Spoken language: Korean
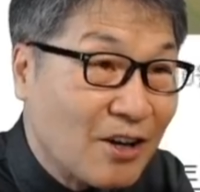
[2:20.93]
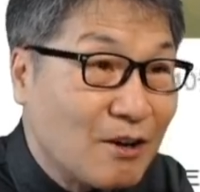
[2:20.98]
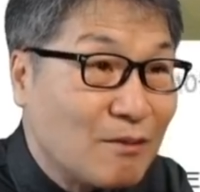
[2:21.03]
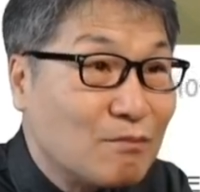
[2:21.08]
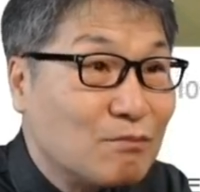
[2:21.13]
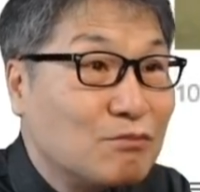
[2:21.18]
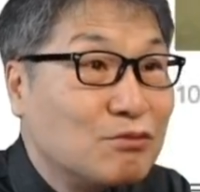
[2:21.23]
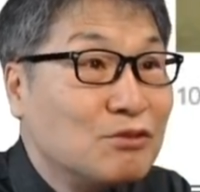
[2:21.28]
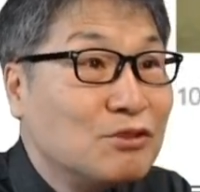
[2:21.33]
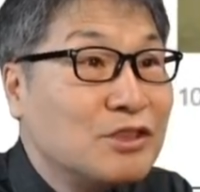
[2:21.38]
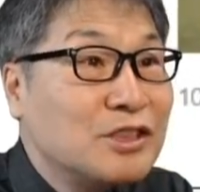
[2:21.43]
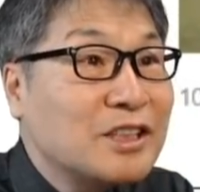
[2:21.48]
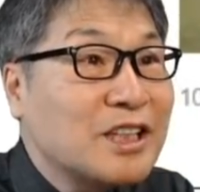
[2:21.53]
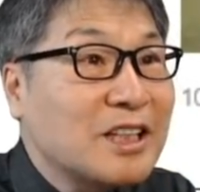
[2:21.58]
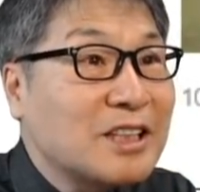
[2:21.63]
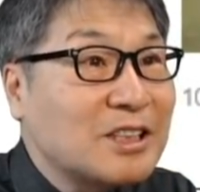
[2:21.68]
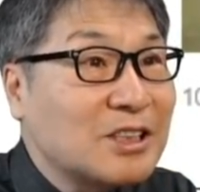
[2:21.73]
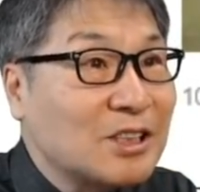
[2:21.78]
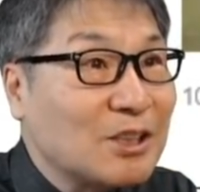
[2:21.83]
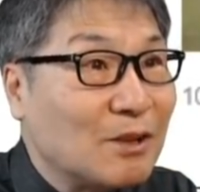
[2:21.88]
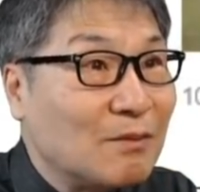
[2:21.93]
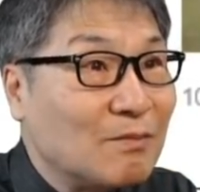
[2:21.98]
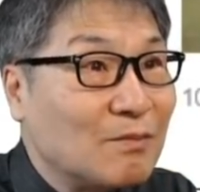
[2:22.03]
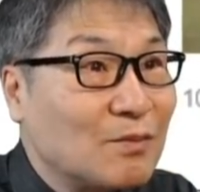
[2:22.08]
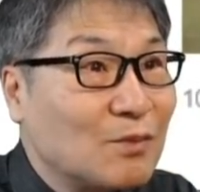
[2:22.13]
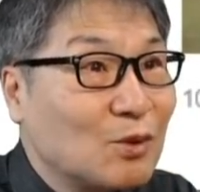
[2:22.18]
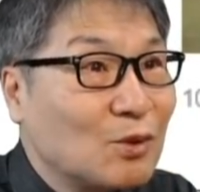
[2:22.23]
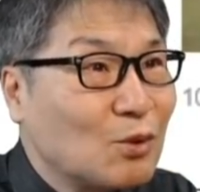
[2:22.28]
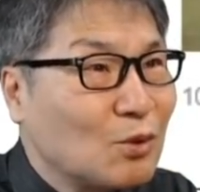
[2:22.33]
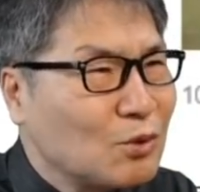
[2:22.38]
문제점
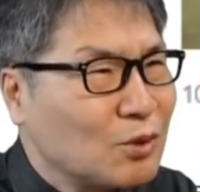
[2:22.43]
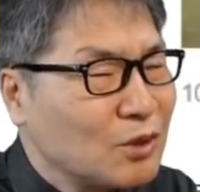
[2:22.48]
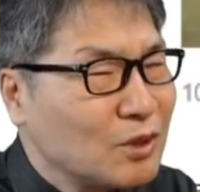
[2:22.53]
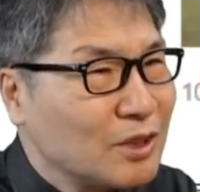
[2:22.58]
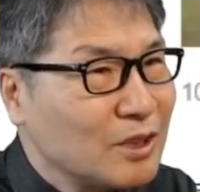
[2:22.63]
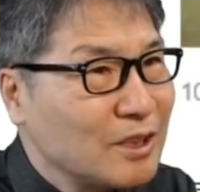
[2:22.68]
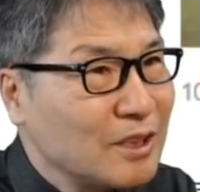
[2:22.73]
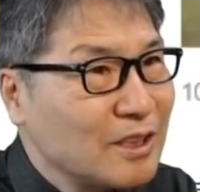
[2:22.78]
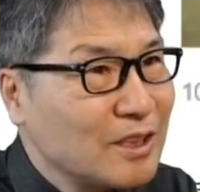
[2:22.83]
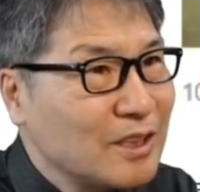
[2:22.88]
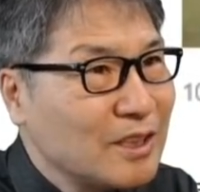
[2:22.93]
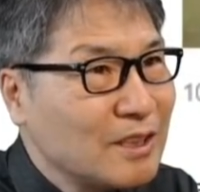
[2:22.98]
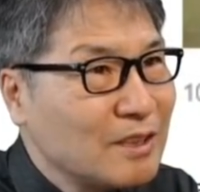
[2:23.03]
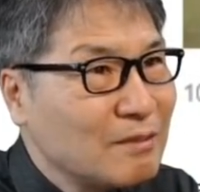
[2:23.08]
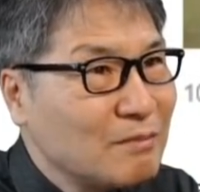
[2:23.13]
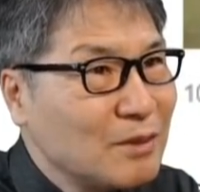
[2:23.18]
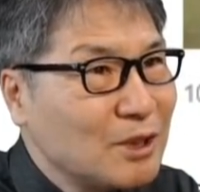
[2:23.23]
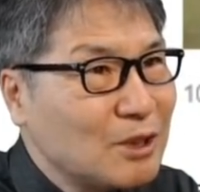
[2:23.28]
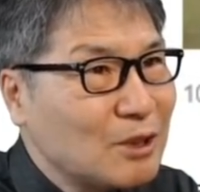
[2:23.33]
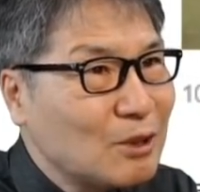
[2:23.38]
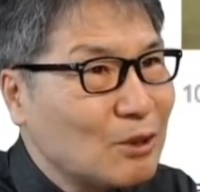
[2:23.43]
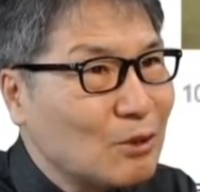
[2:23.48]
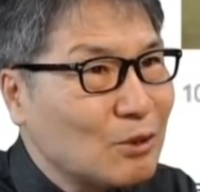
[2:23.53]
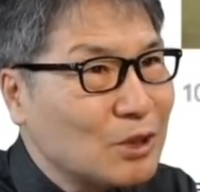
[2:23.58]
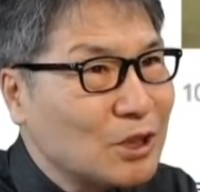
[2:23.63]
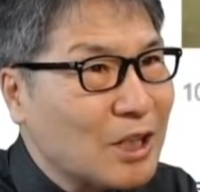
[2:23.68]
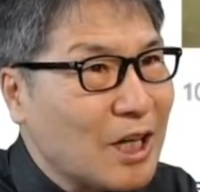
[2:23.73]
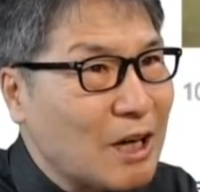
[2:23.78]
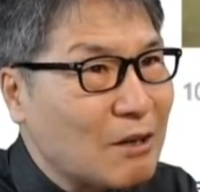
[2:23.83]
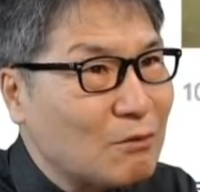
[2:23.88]
또는
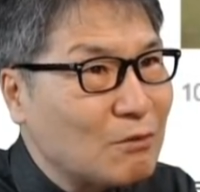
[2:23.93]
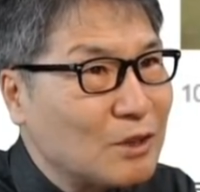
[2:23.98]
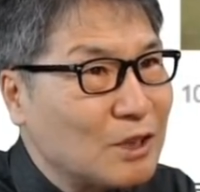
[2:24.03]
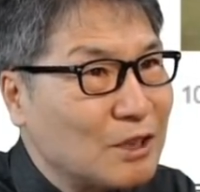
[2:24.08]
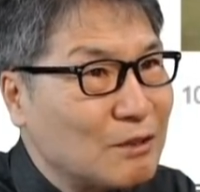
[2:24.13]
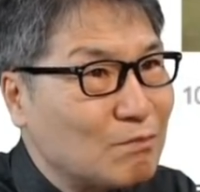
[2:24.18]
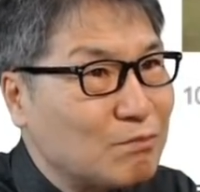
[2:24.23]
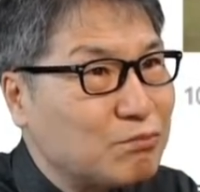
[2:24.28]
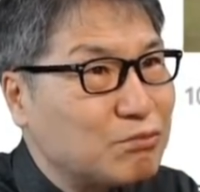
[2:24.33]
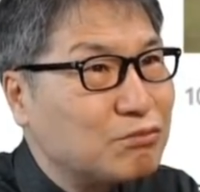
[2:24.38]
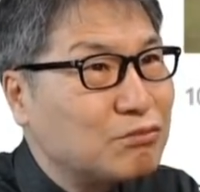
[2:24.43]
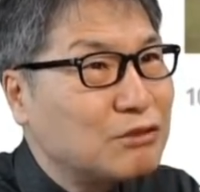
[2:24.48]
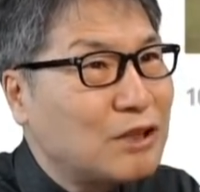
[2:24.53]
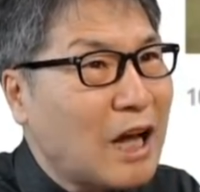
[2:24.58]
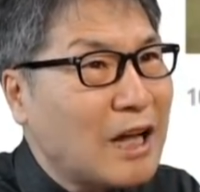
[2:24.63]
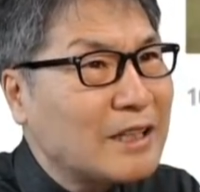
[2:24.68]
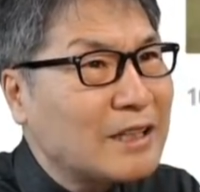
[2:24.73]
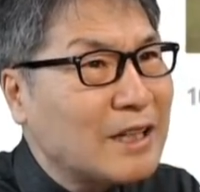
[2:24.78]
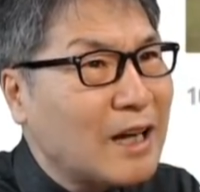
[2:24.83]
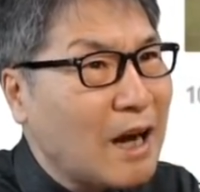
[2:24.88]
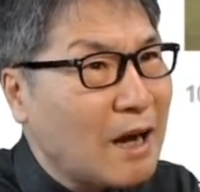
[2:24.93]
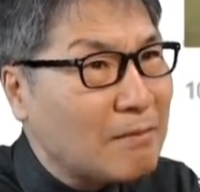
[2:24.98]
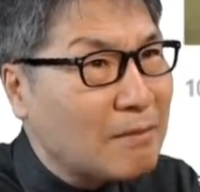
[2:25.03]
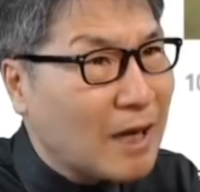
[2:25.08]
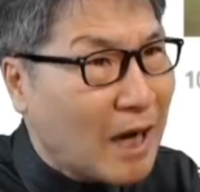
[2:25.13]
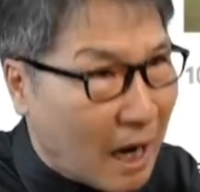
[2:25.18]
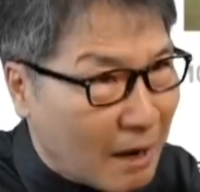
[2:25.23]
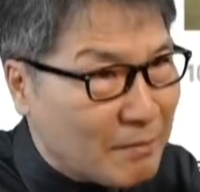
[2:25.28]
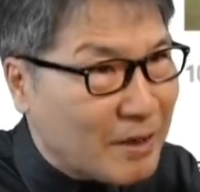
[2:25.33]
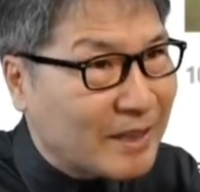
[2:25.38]
미스트롯이 갖고 있는
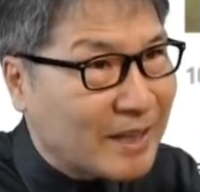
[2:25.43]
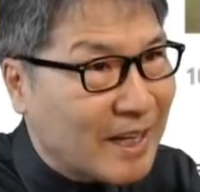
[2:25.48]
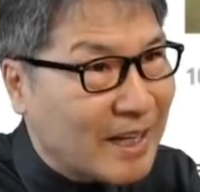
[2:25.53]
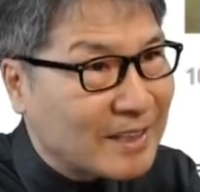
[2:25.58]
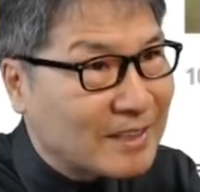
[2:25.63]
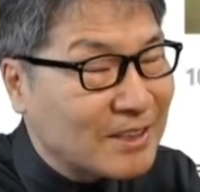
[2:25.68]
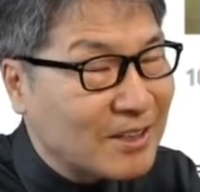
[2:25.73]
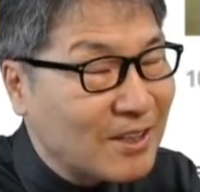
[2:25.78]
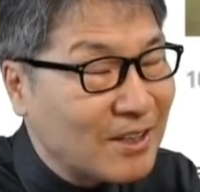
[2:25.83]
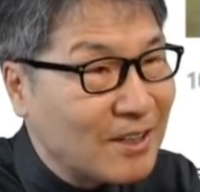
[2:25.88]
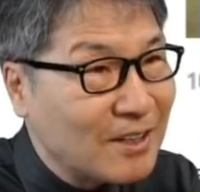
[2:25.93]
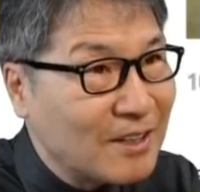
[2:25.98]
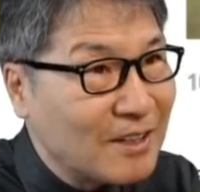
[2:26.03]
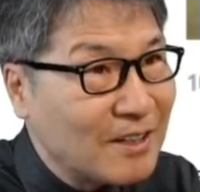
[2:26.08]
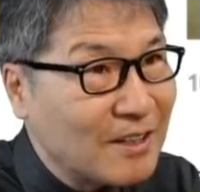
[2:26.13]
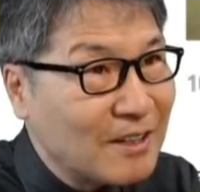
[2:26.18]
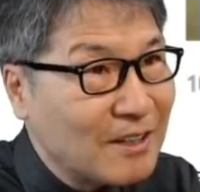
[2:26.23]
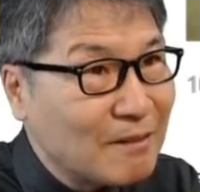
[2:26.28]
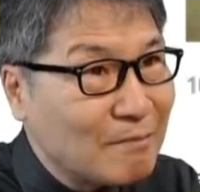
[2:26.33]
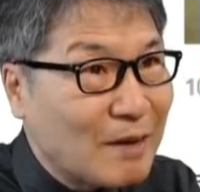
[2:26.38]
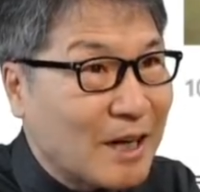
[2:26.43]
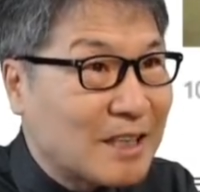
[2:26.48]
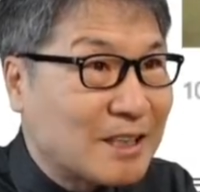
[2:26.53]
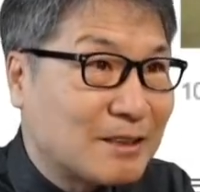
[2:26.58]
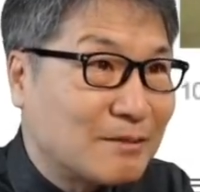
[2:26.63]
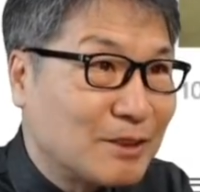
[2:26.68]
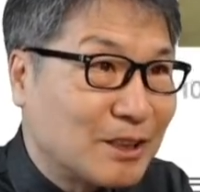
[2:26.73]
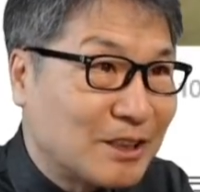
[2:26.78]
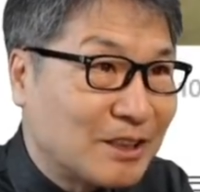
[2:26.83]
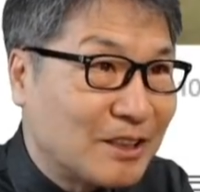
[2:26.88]
부담감에 대해서
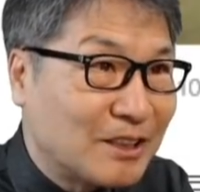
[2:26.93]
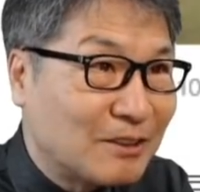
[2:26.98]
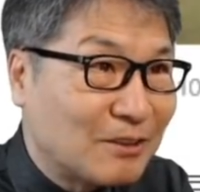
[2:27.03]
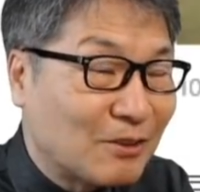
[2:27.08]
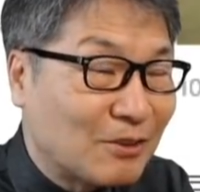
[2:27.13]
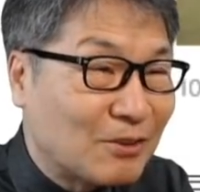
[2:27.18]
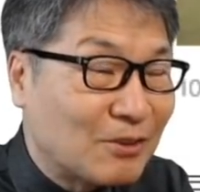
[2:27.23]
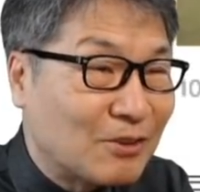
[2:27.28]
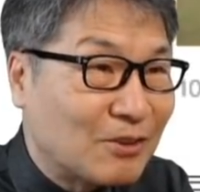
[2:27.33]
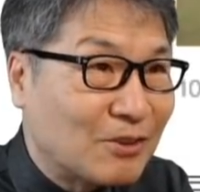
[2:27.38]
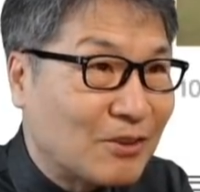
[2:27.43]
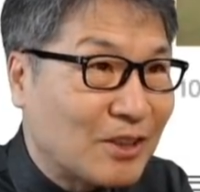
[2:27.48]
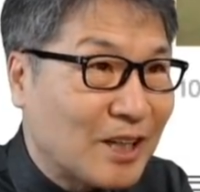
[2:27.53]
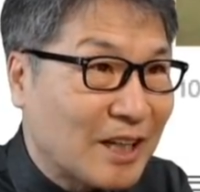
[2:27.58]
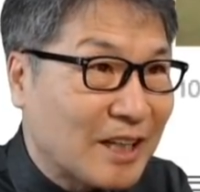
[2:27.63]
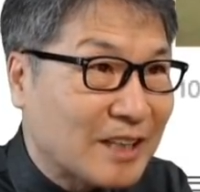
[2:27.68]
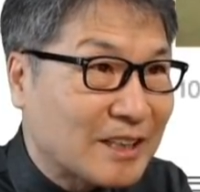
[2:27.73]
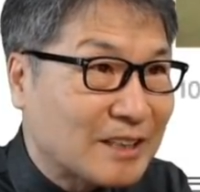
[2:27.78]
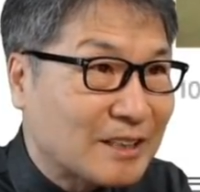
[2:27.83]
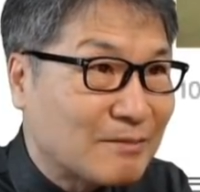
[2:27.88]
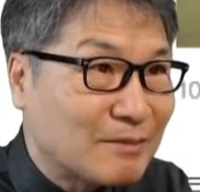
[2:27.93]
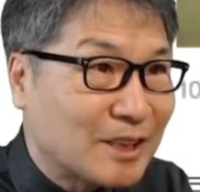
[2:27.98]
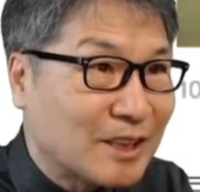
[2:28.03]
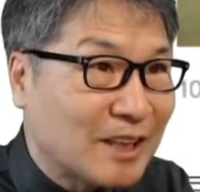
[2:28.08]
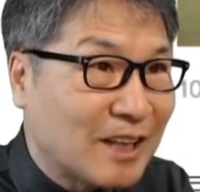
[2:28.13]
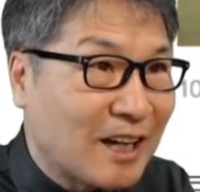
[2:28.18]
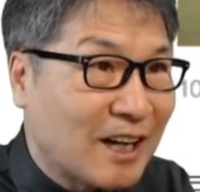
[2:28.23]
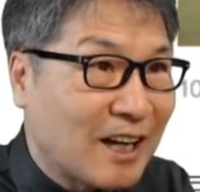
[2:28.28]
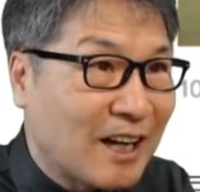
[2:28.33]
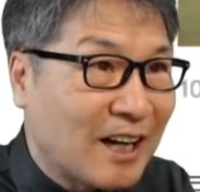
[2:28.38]
말씀을 드리도록
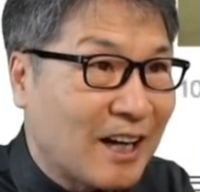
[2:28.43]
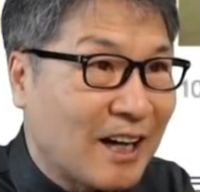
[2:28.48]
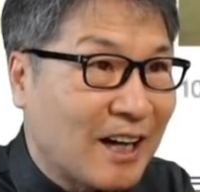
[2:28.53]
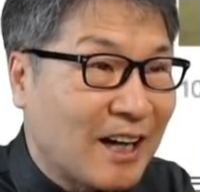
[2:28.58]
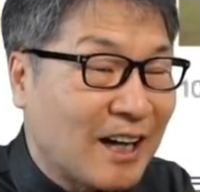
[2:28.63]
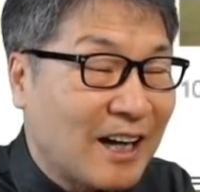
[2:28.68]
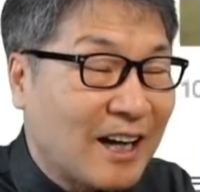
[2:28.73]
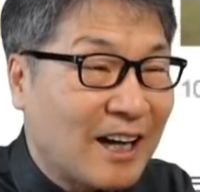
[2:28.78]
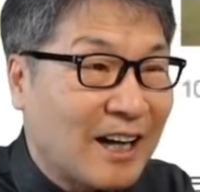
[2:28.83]
하겠습니다.